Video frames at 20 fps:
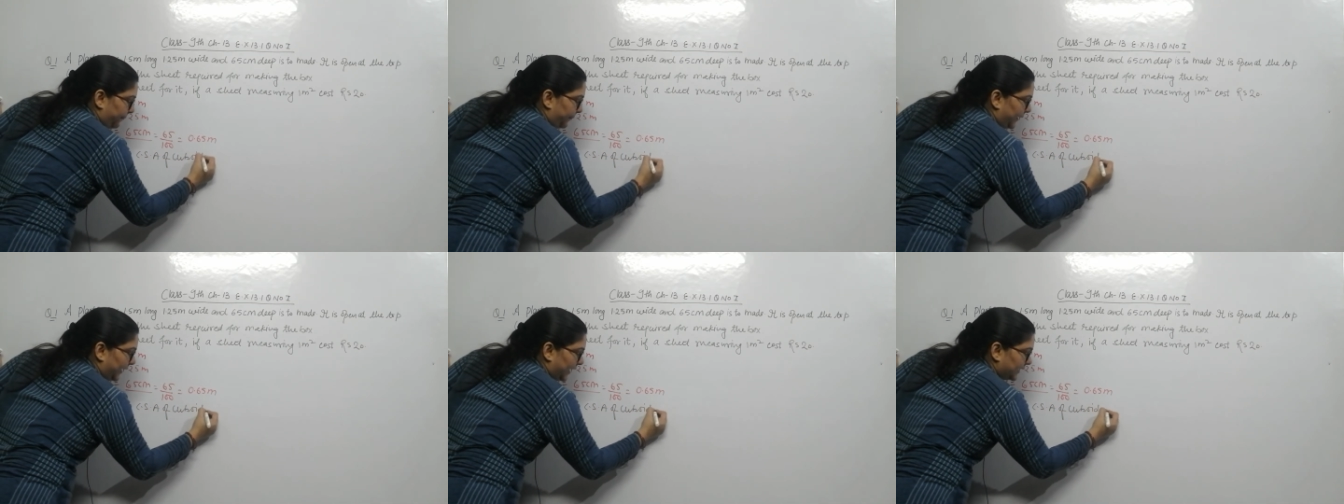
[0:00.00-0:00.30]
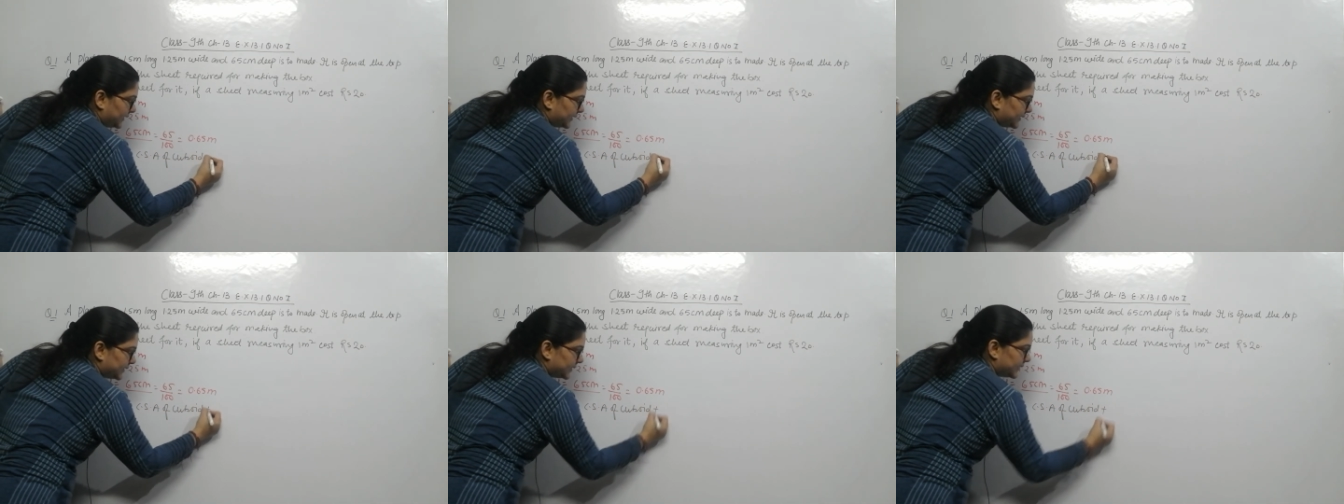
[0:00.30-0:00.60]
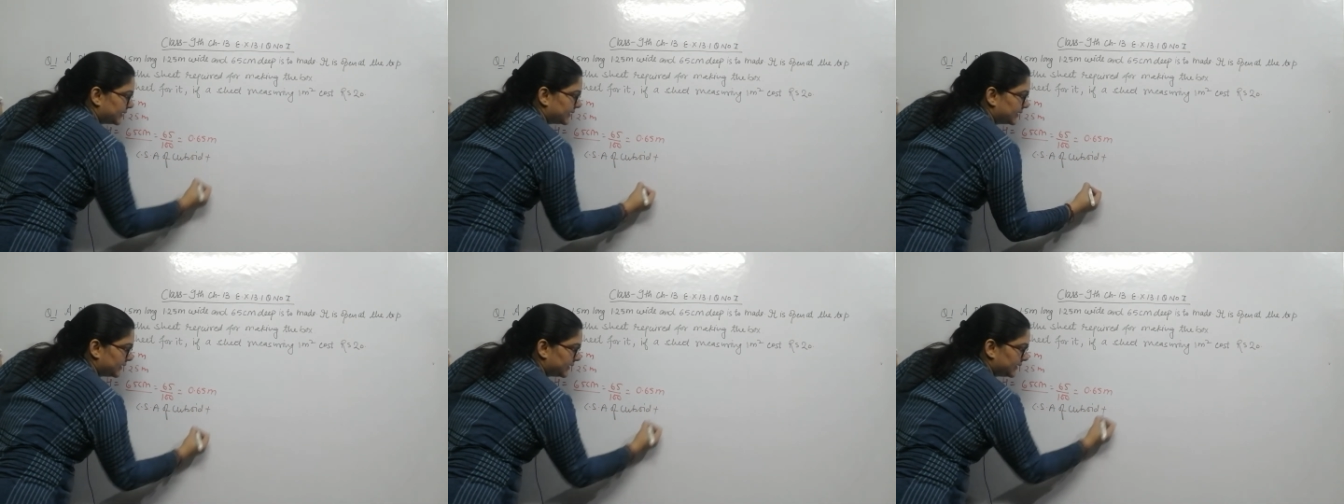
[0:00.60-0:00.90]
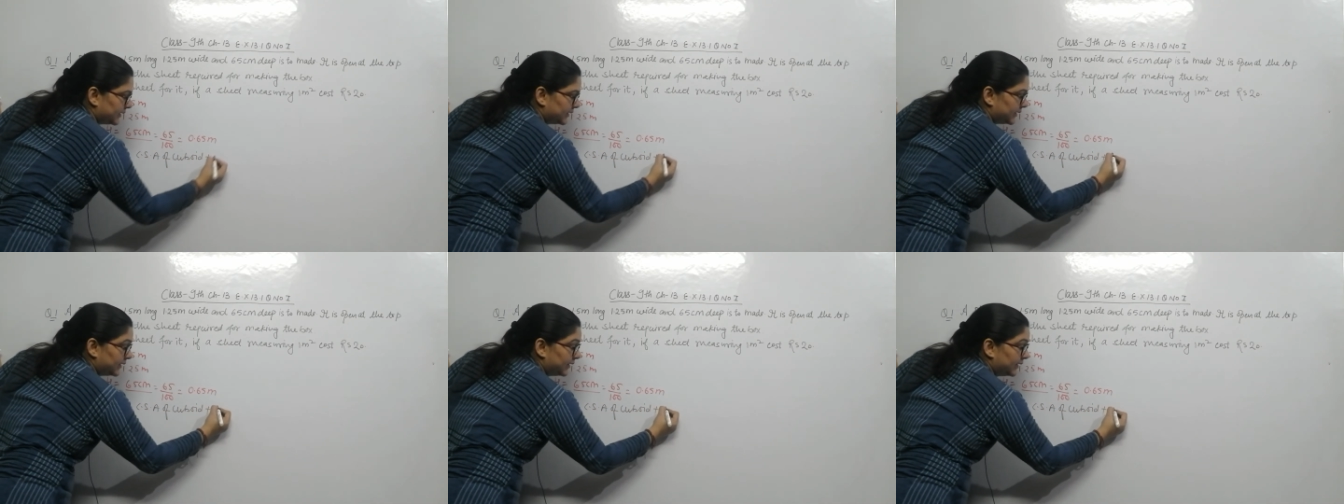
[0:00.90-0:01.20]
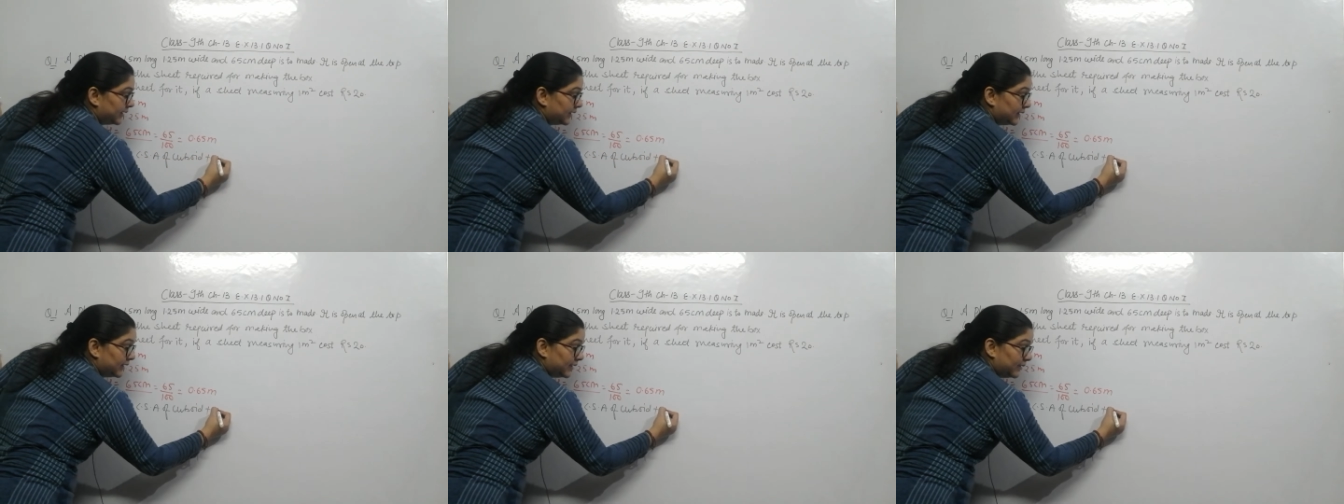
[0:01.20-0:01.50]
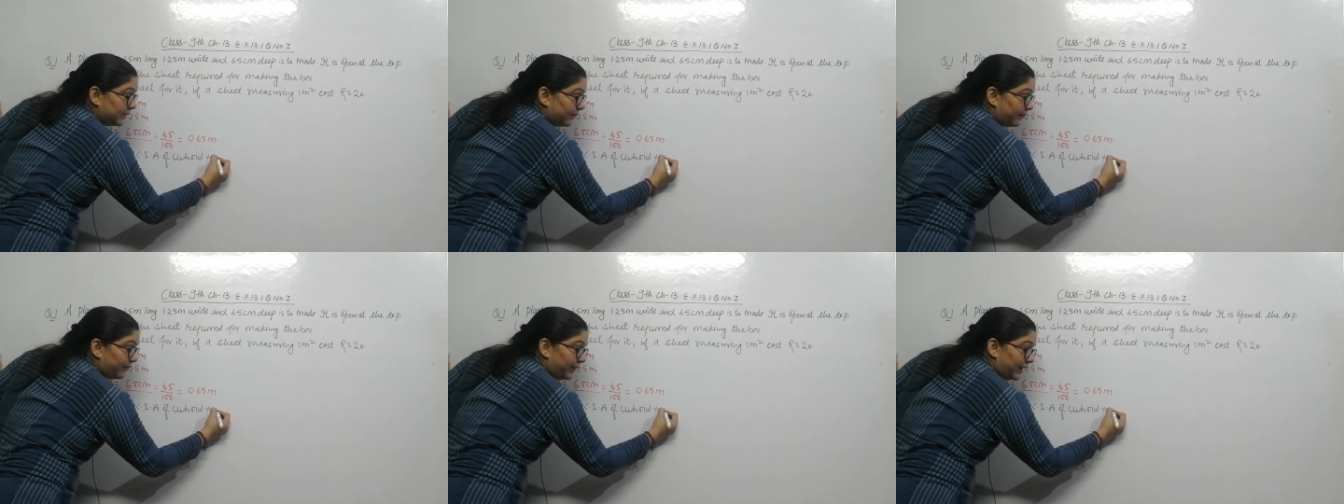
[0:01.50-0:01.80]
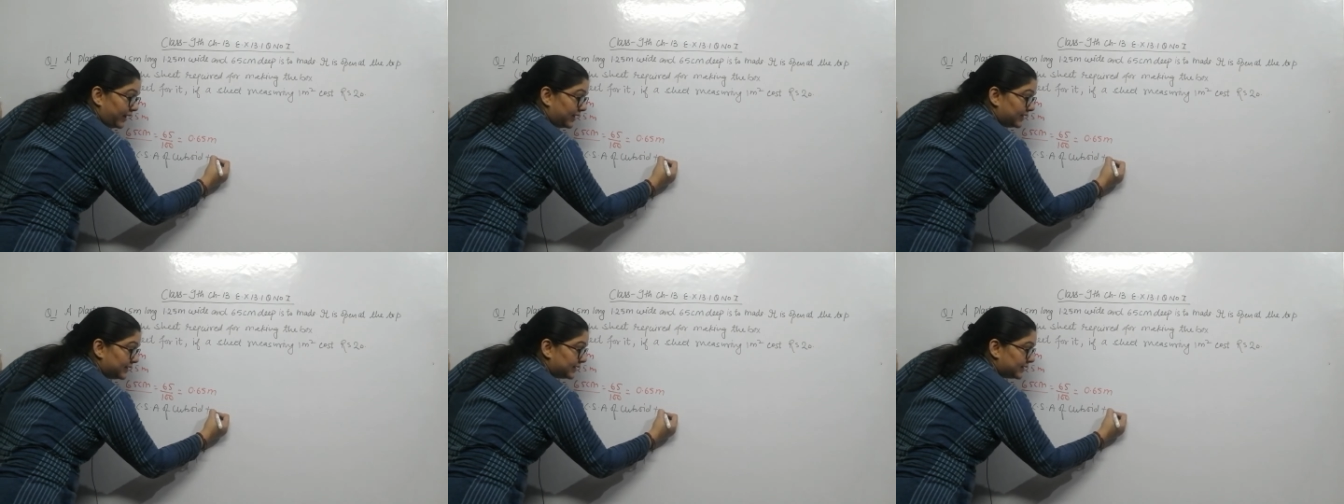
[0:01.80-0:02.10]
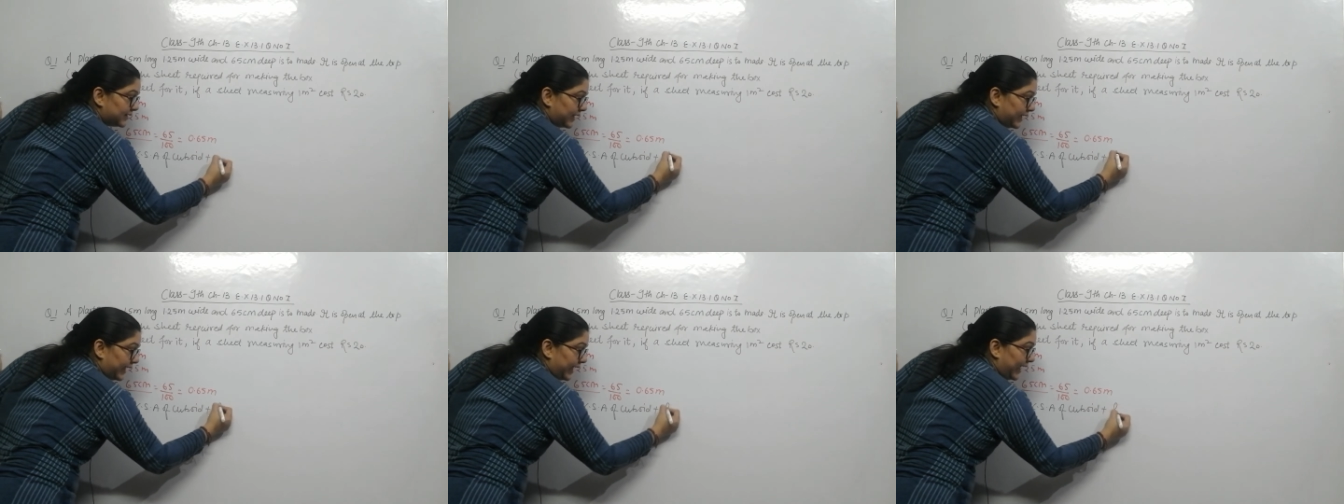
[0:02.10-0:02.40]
प्लस प्लस